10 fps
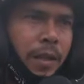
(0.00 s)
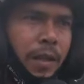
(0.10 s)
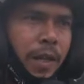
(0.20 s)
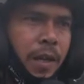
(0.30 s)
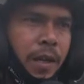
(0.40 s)

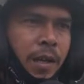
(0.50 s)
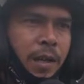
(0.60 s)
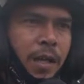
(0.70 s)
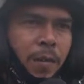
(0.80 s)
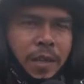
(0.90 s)

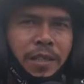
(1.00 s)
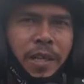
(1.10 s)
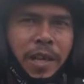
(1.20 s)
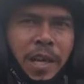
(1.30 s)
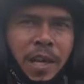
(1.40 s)
Ya, nama
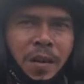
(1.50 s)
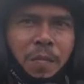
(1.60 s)
saya